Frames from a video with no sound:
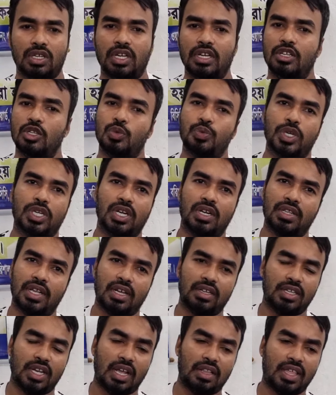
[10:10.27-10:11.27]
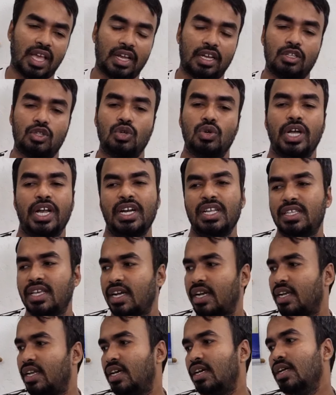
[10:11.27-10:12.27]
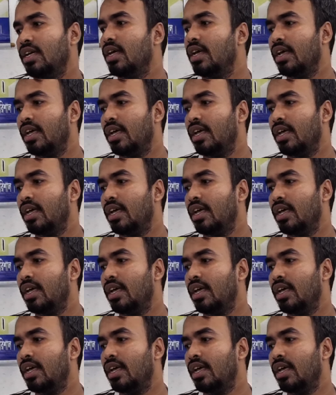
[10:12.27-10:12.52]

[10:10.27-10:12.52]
আসে না ইন্সপেক্টর থাকে তো এডি থাকে না